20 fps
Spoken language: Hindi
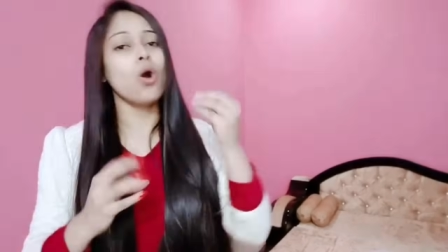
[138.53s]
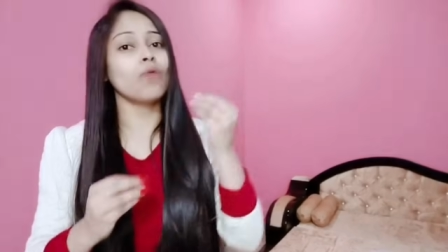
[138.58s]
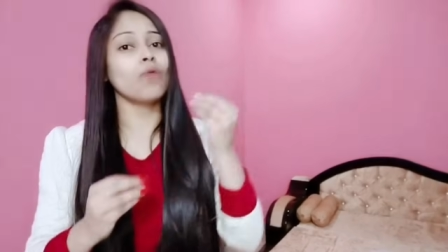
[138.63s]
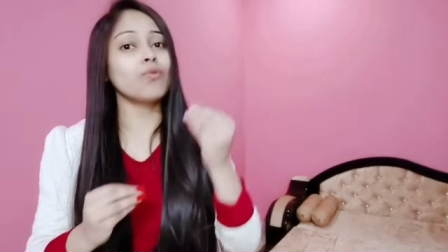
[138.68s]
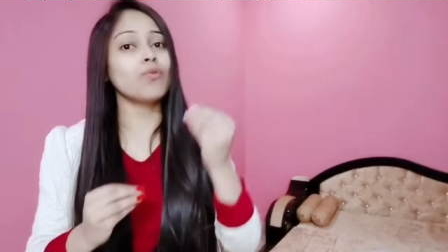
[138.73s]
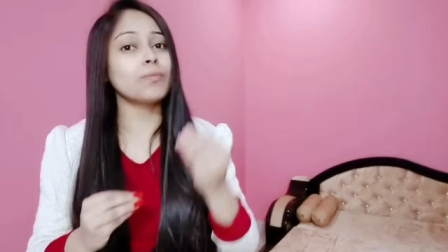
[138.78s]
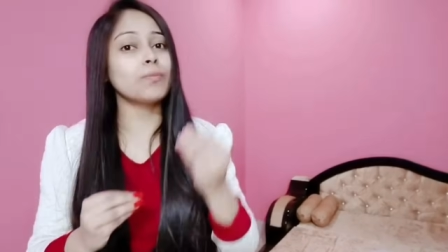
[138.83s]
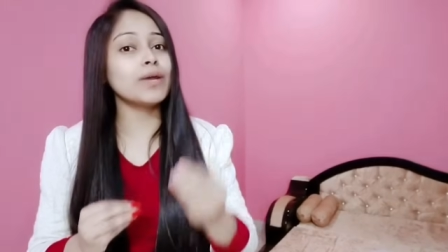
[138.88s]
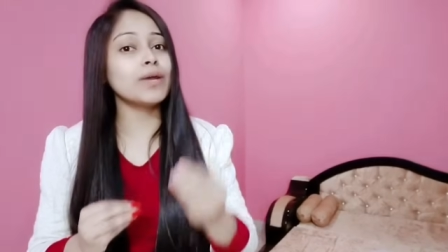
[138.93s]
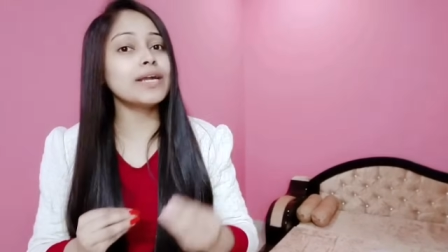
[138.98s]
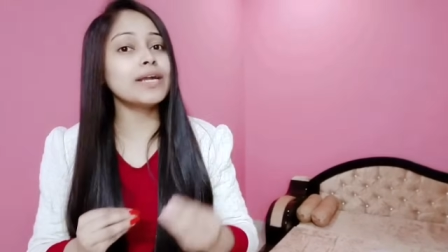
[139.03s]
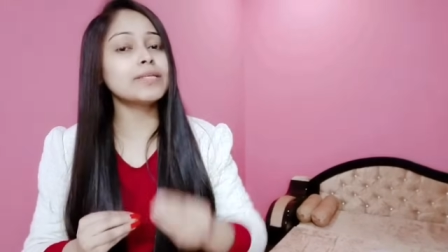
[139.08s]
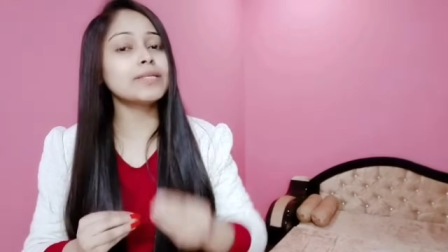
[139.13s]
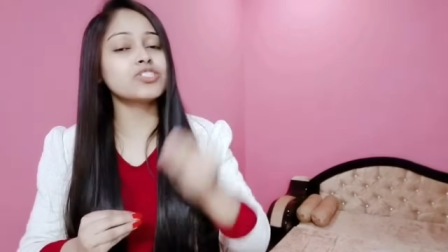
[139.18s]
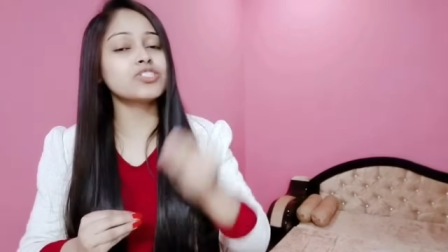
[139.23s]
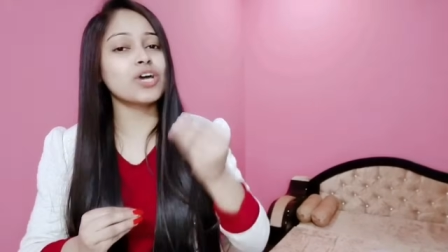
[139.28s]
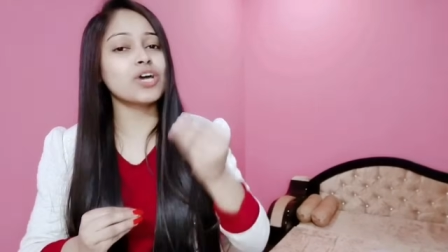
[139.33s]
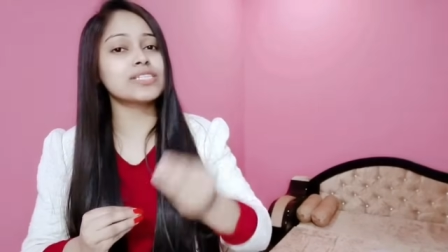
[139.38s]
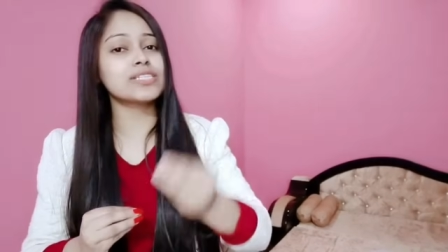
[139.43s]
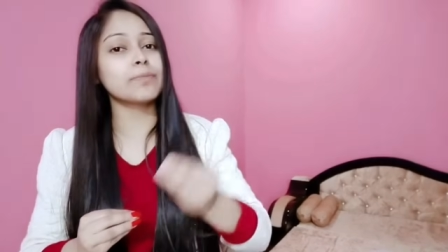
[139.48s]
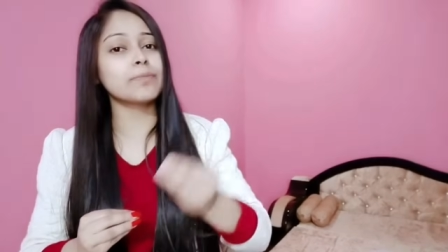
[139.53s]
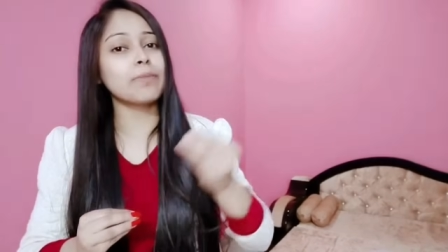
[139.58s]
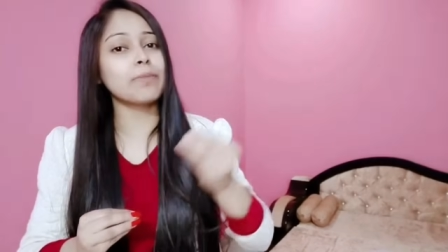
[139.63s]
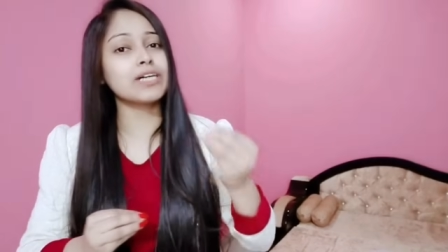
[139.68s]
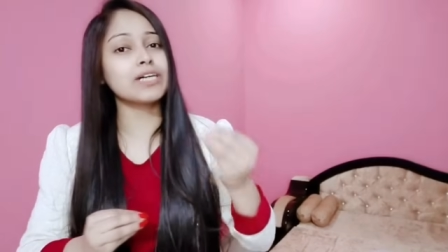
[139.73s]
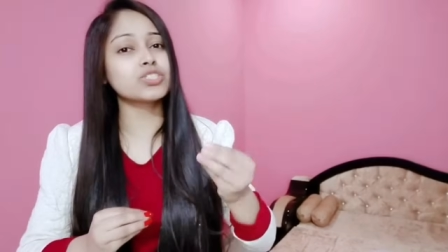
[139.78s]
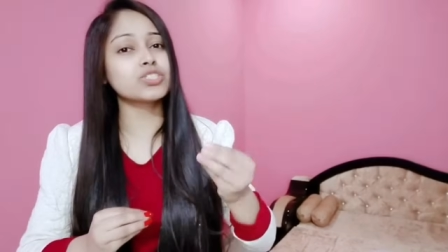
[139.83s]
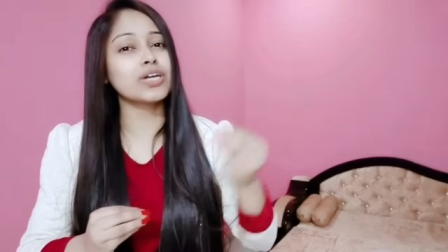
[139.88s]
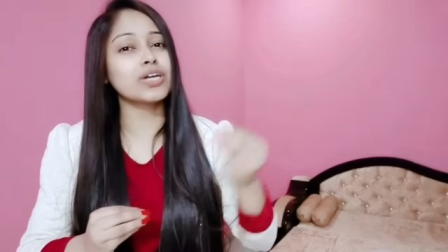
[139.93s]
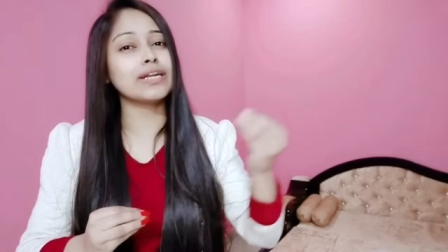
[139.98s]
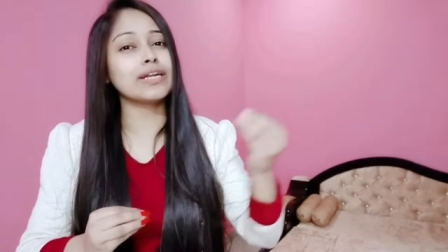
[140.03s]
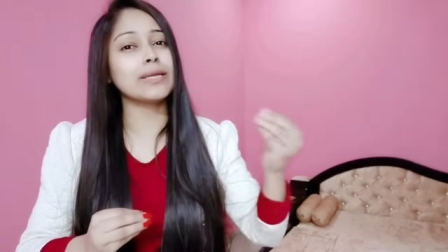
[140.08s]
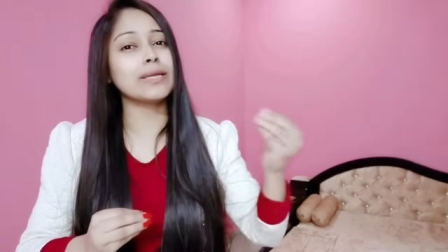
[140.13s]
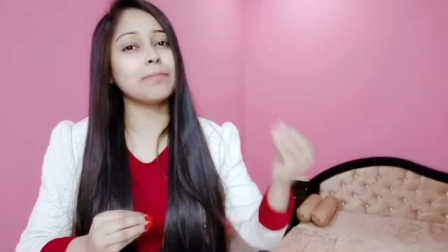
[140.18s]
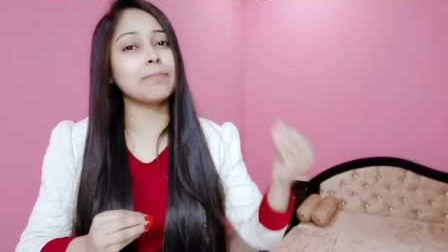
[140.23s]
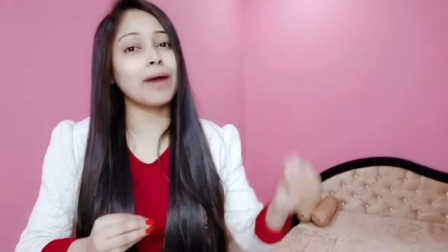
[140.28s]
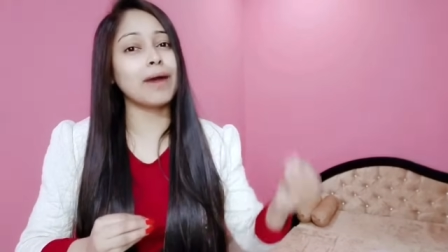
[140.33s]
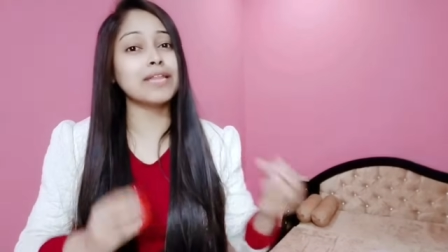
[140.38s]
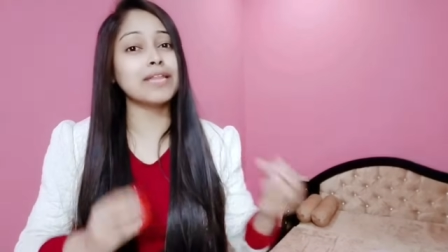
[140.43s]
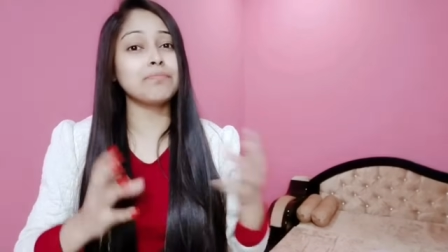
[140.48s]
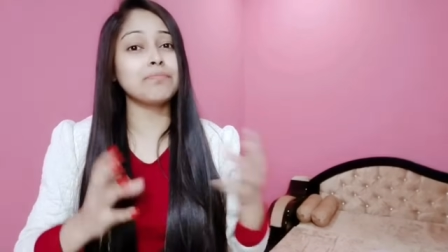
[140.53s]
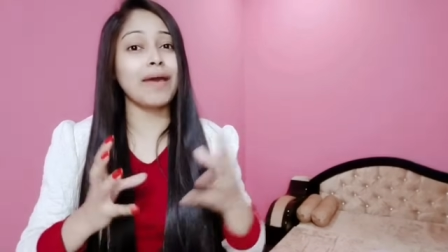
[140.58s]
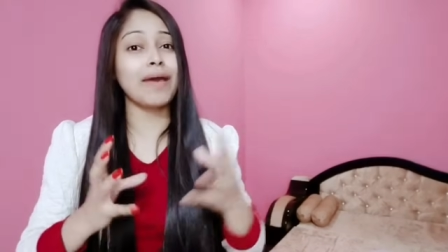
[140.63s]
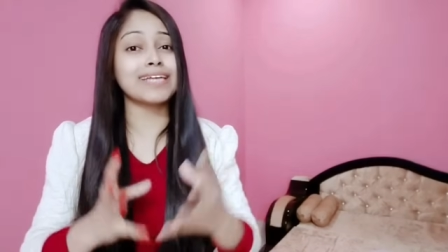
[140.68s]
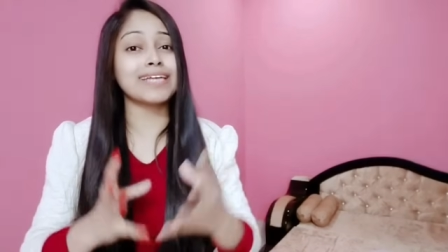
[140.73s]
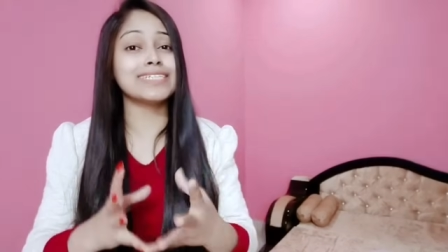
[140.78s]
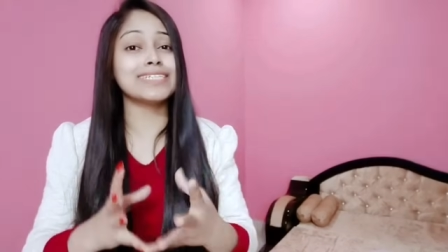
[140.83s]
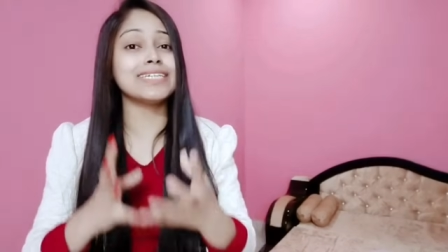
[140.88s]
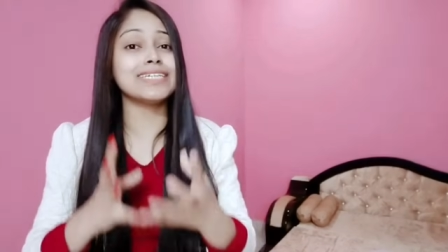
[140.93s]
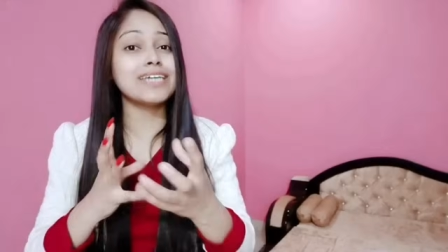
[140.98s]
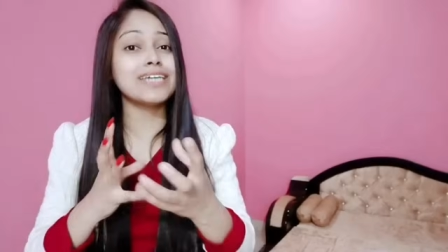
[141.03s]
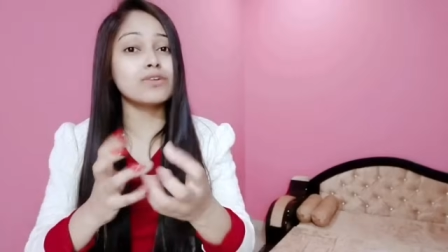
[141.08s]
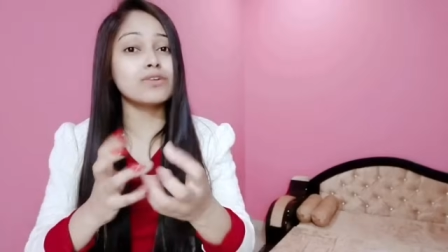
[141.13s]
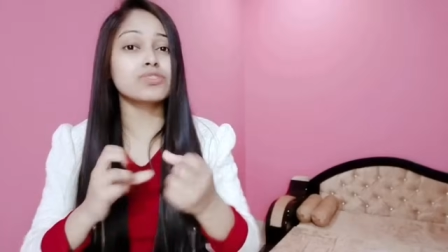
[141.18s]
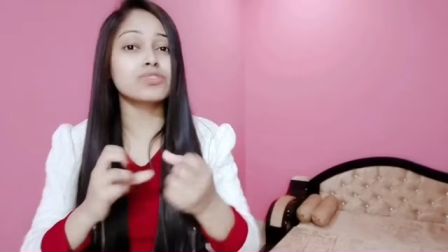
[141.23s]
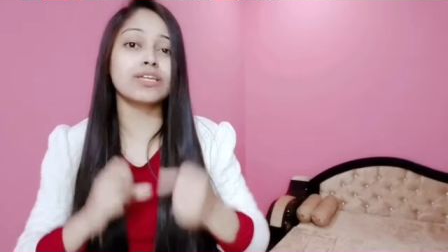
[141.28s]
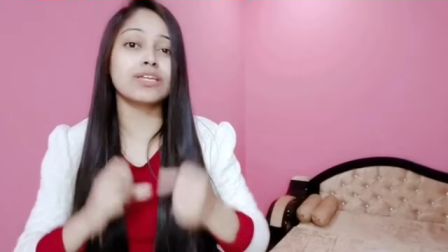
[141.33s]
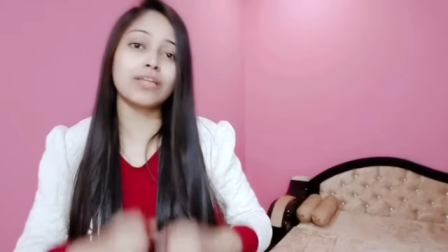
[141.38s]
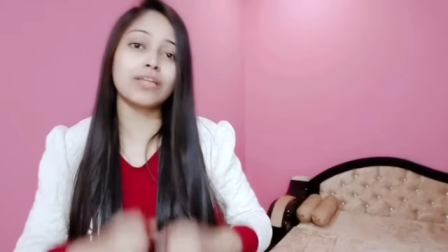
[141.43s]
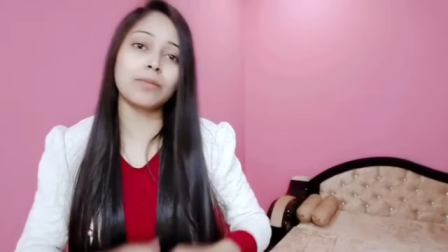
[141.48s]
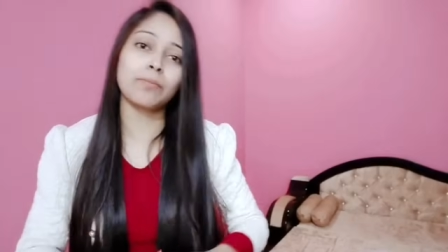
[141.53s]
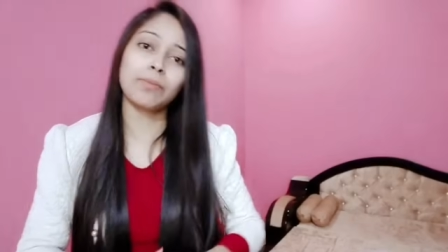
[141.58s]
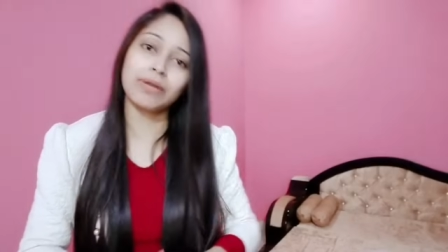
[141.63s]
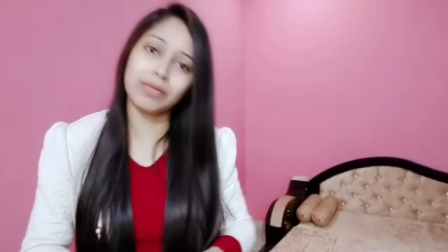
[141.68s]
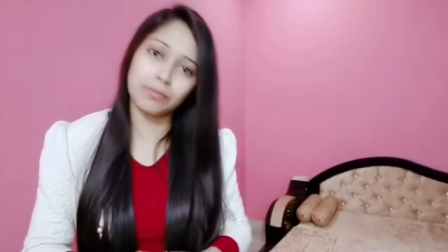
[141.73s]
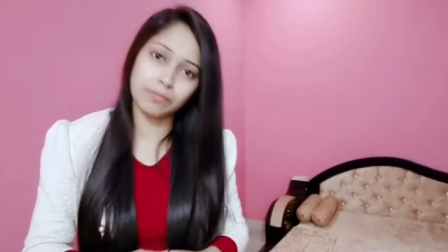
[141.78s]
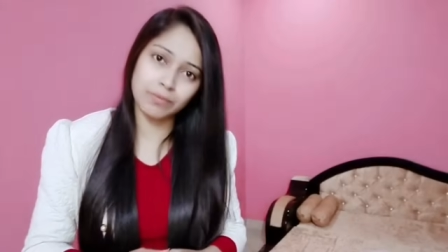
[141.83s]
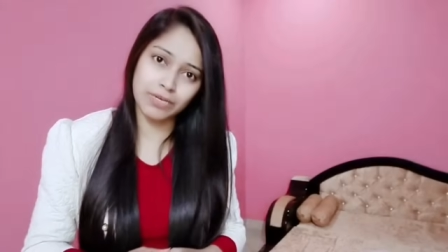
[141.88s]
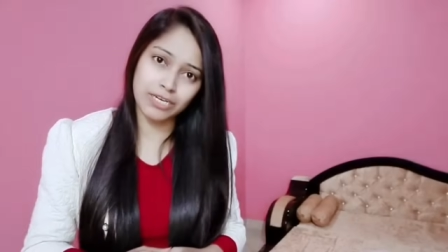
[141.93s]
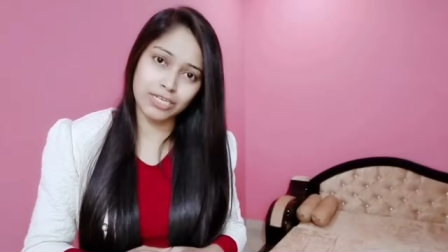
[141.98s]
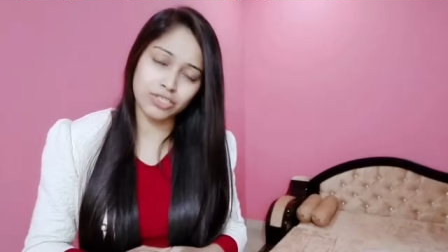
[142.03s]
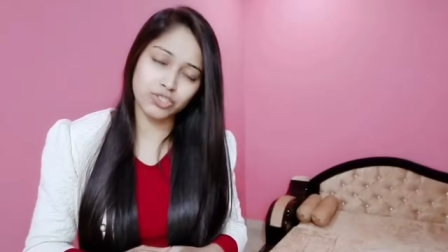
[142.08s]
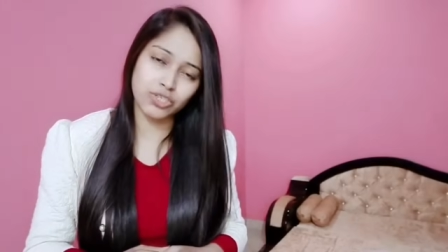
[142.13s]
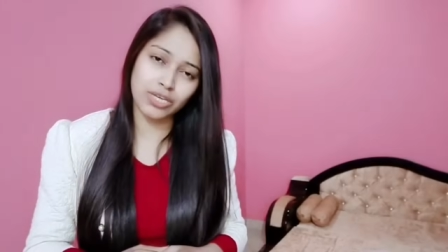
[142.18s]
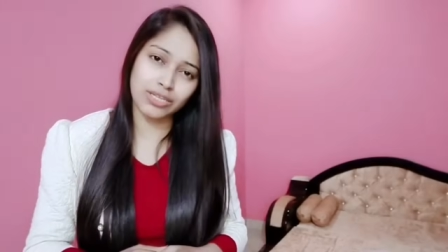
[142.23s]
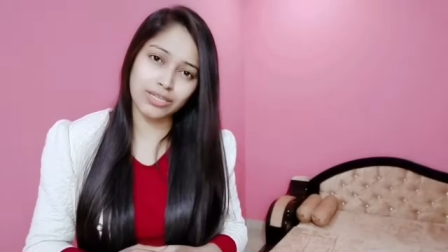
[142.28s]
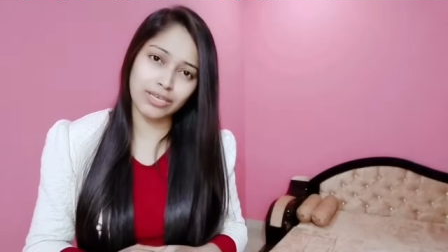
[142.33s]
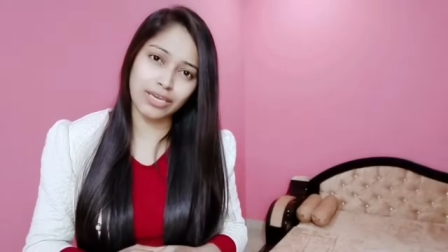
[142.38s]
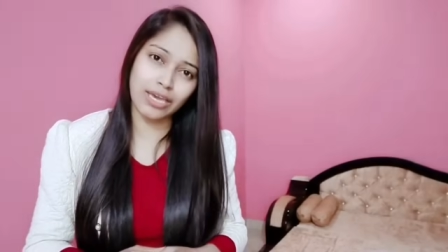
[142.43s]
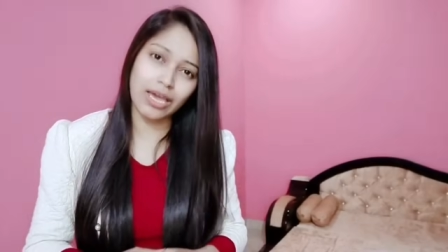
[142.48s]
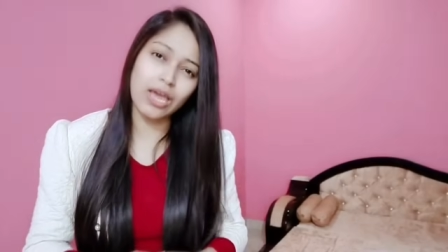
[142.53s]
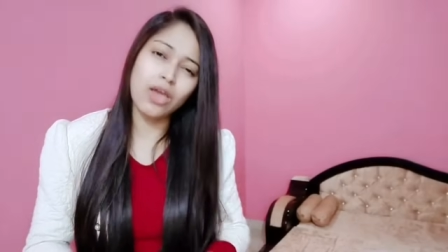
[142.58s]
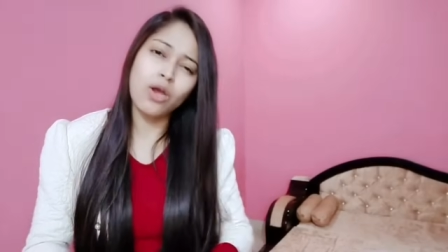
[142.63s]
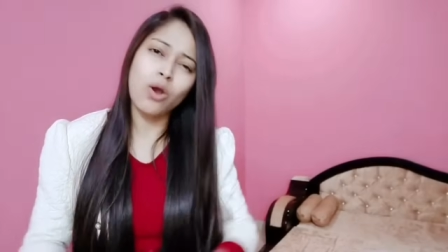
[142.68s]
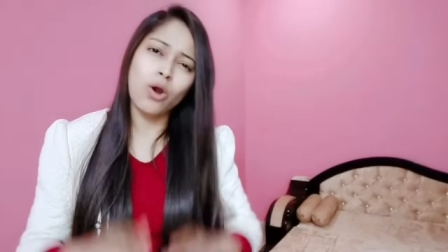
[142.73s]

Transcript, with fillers: और वो ब्लड चार से पांच घंटे बाद बैक्टीरिया उसके अंदर पनपने लग जाते हैं